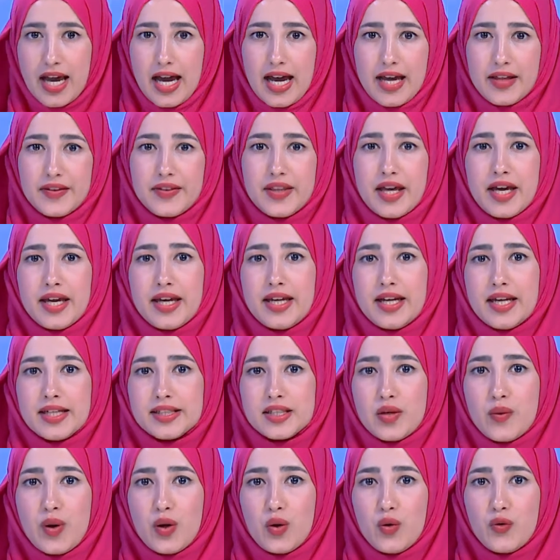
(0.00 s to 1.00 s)
أدى إلى
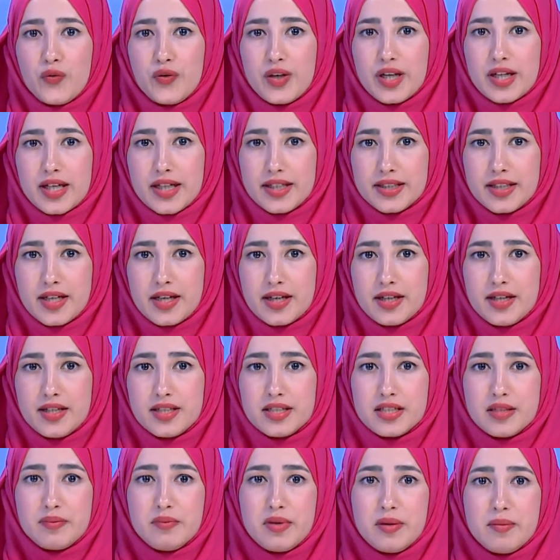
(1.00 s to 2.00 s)
توقف
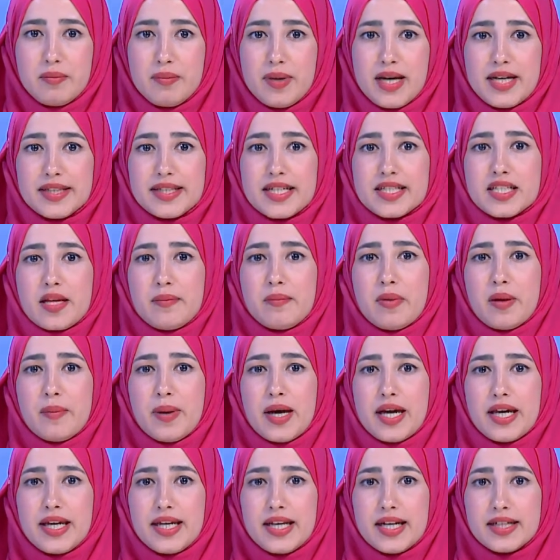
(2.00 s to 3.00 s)
القطارات مما تسبب
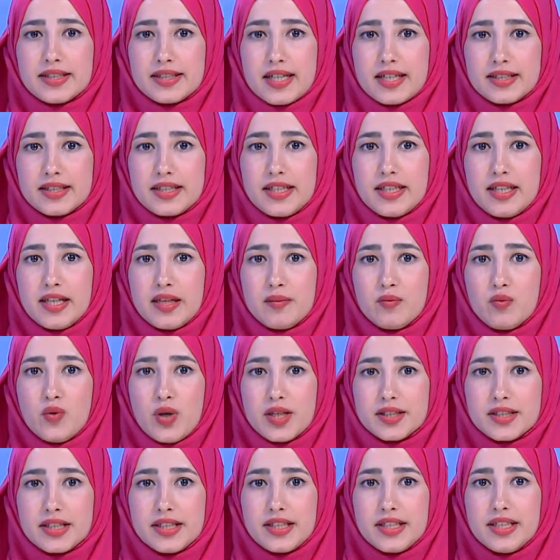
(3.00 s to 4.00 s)
إلى تعطيل
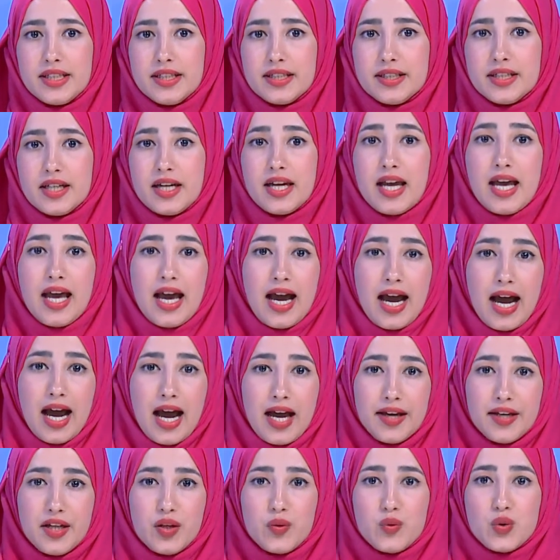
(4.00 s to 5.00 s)
المواطنين
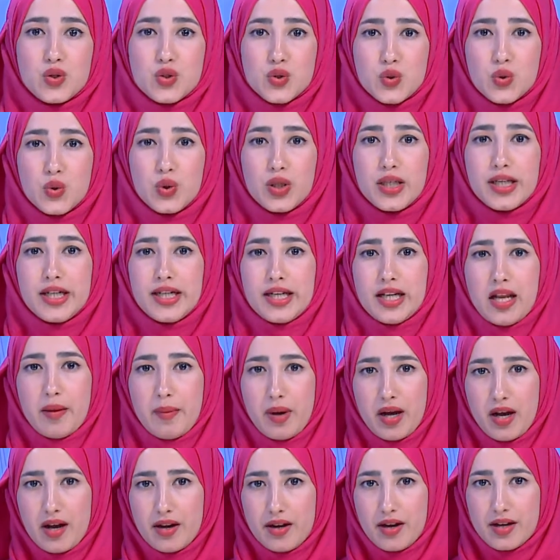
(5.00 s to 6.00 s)
عن الوصول إلى
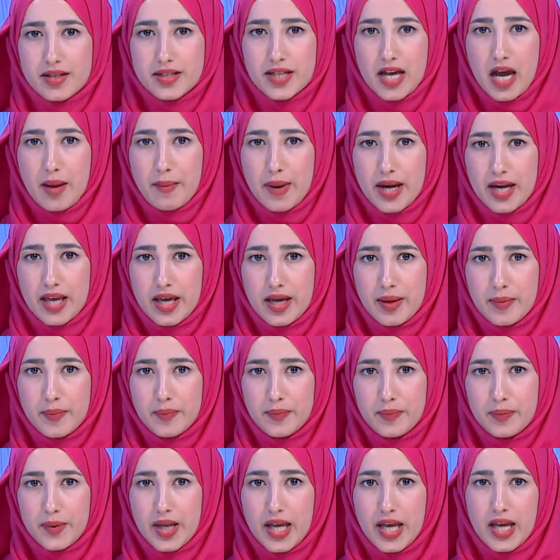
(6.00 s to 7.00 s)
مقرات عملهم
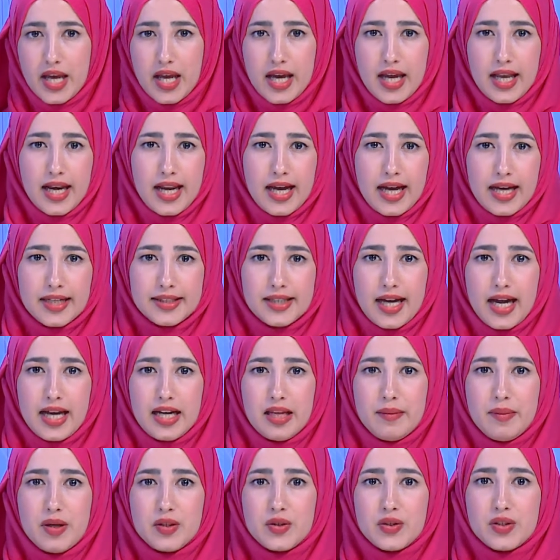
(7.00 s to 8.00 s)
لقد
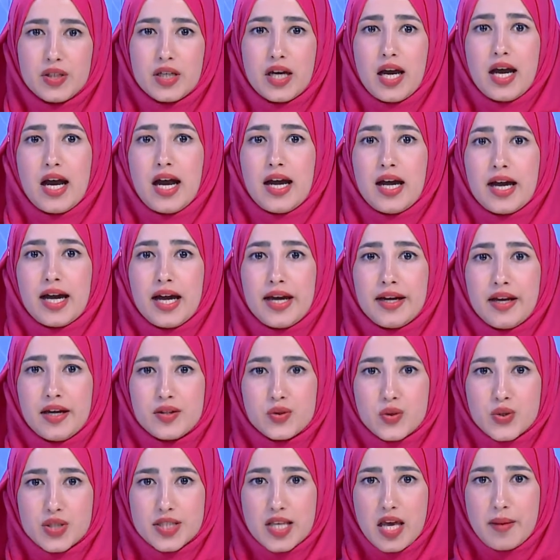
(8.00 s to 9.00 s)
علمت قناة
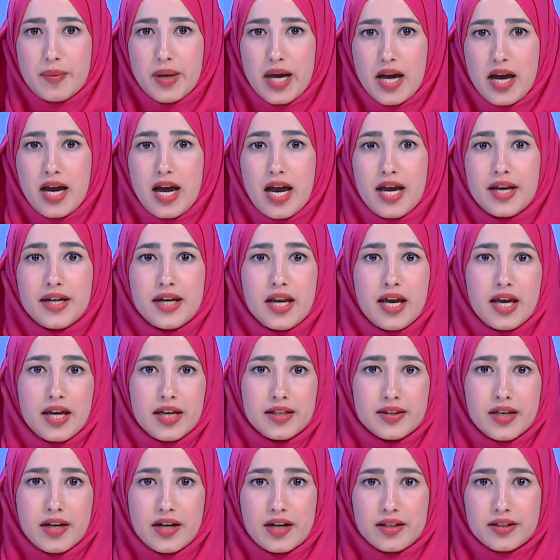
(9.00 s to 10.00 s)
السابعة أن
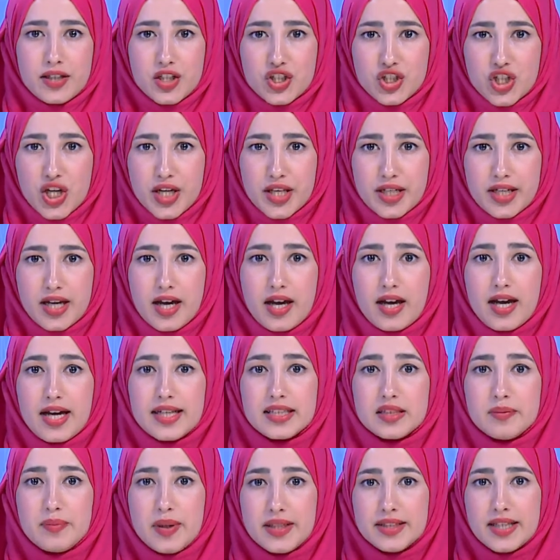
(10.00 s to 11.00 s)
إدارة الشركة
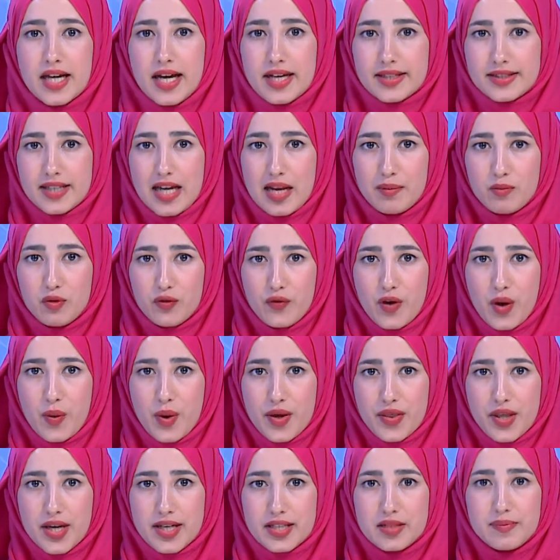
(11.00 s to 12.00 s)
قد بدأت
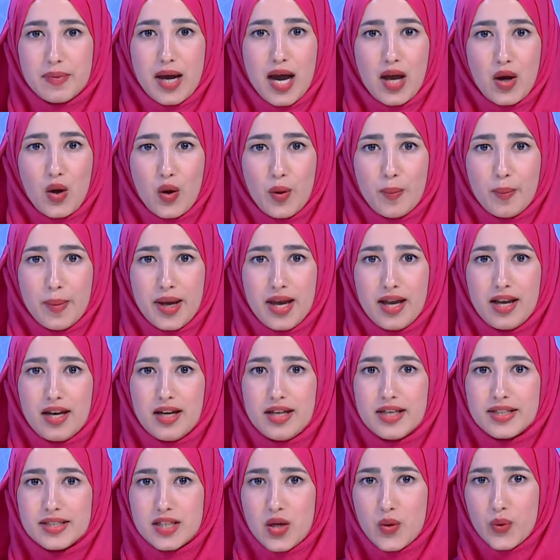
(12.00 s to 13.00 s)
المفاوضات مع العمال
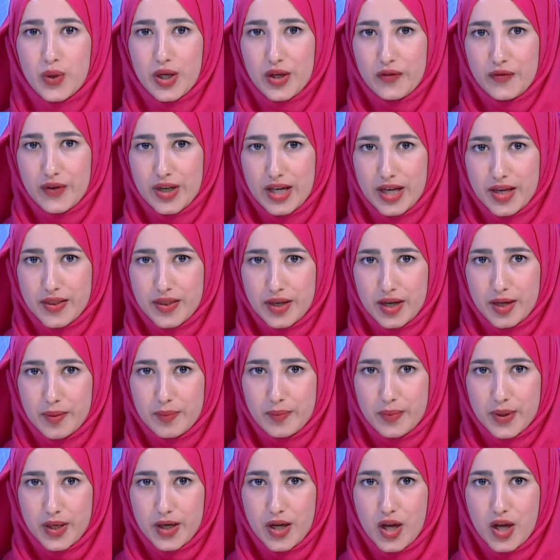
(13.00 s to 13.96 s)
لتوقيف الإضراب